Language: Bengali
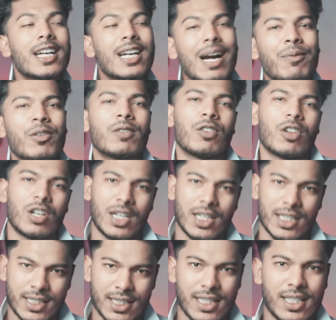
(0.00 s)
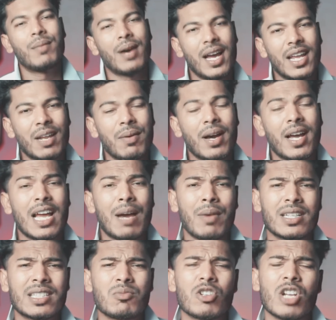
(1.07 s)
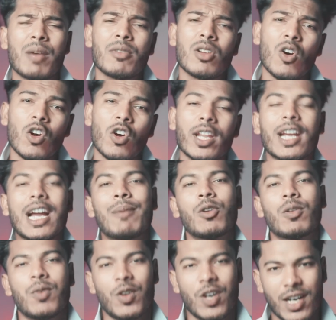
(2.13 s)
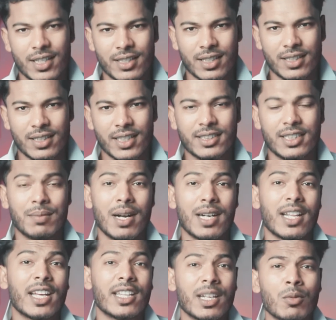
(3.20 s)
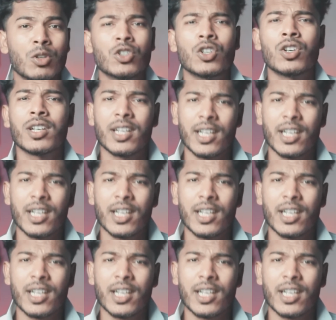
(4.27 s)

কাপল ভ্লগারকে ভাই রে ভাই আমার জীবনে আমি অনেক কাপল ভ্লগারদের দেখছি বাট এদের মতো